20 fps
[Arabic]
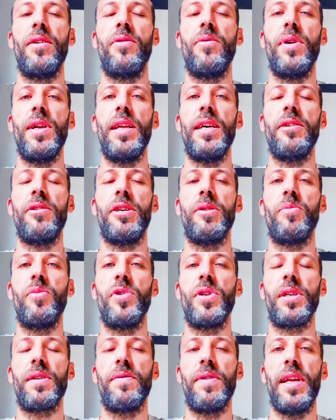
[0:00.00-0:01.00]
ولا
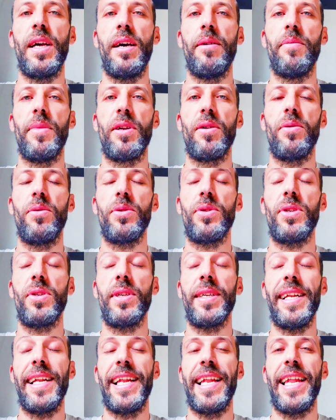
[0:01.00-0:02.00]
يحبونك في العمل
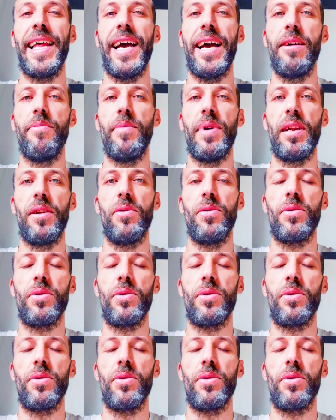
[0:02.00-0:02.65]
خصوصا العمل